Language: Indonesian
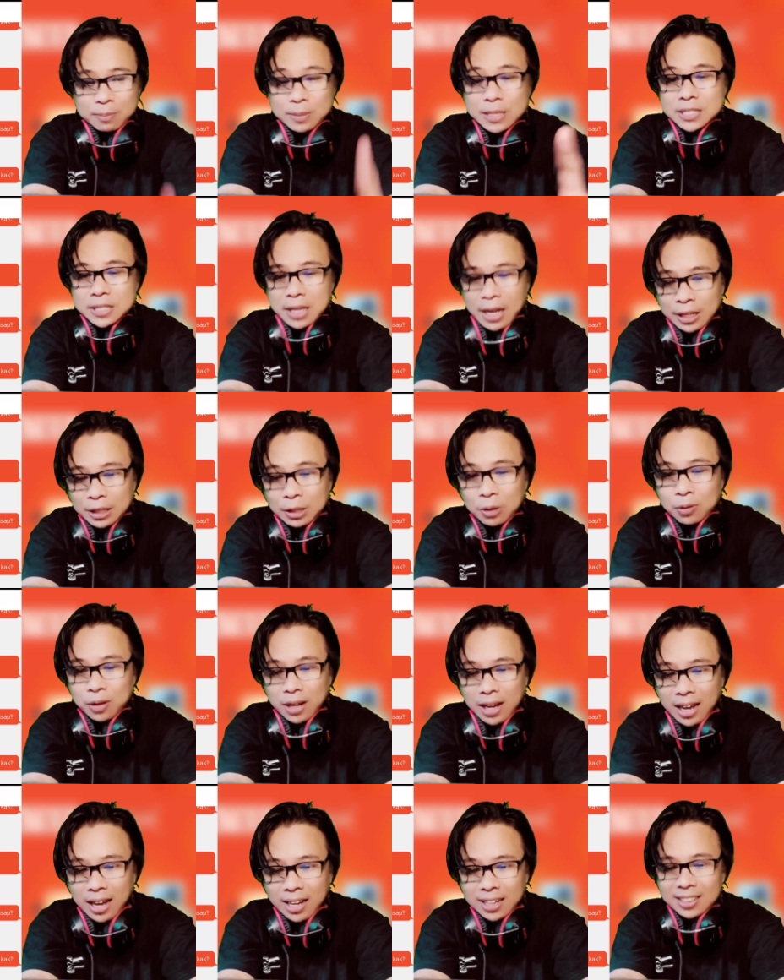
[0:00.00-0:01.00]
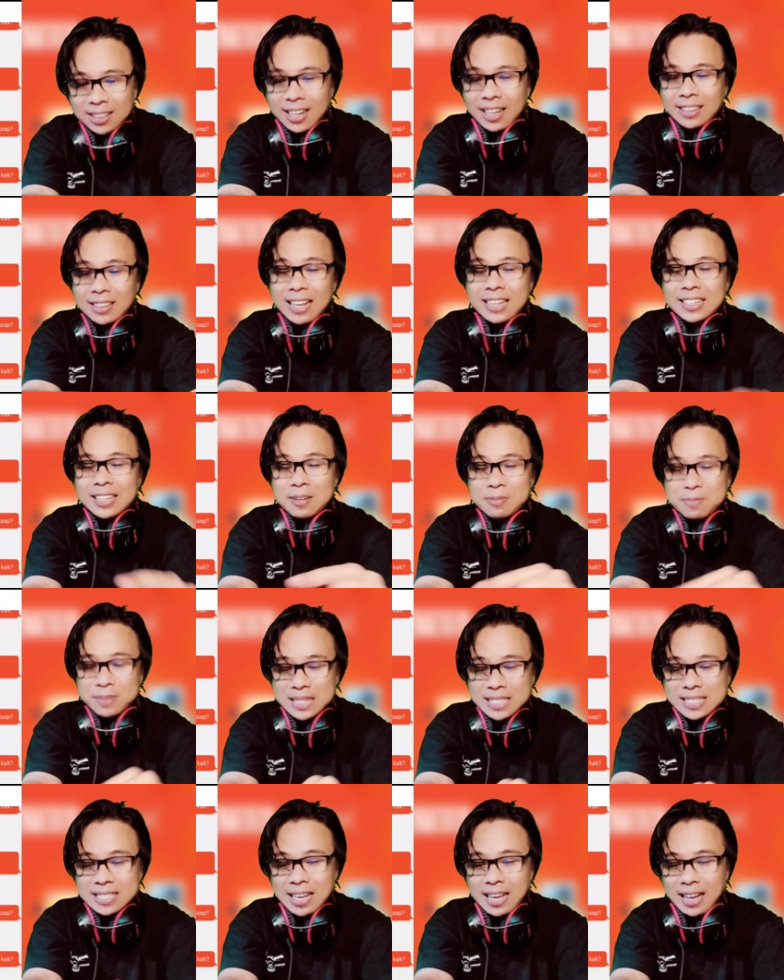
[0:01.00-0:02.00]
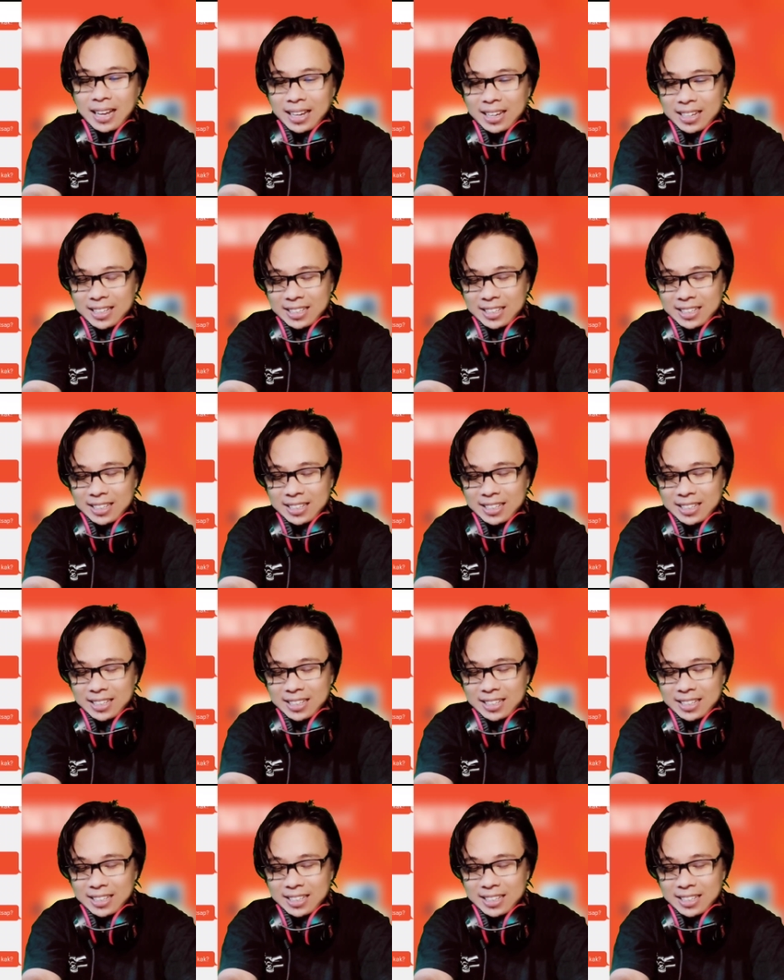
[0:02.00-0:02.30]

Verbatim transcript: bisa atau enggak? Katanya bisa.